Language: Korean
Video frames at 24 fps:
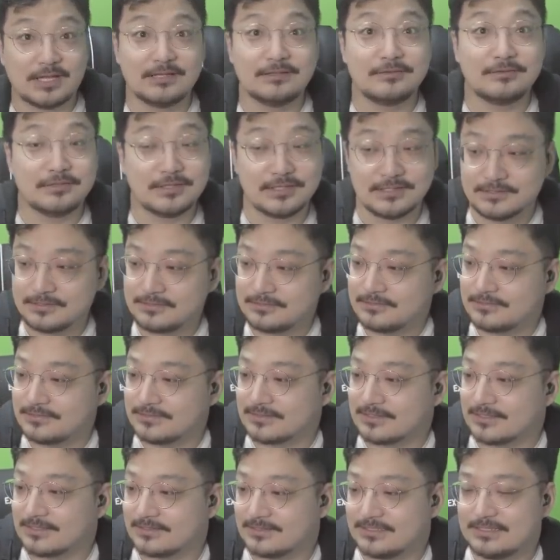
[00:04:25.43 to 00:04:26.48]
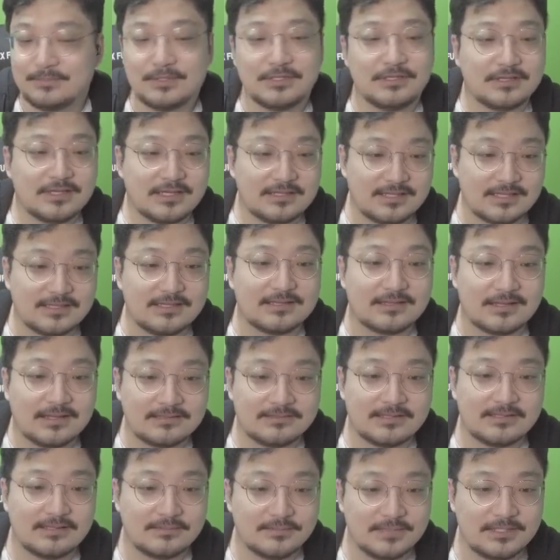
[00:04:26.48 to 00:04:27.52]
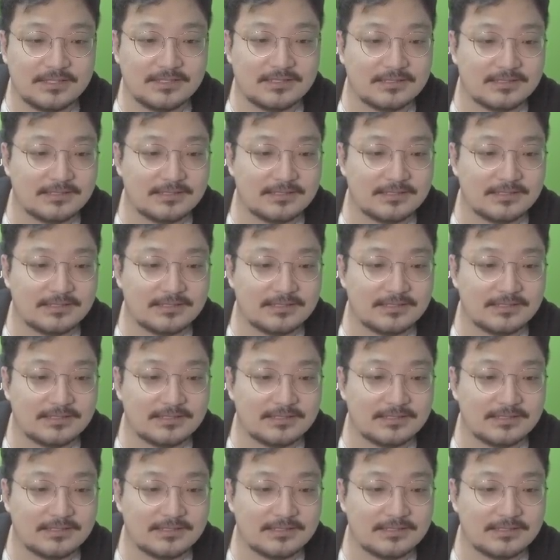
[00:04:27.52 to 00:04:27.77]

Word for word: 하는 거예요. 그러니까 크면 이렇게 되니까 사람이.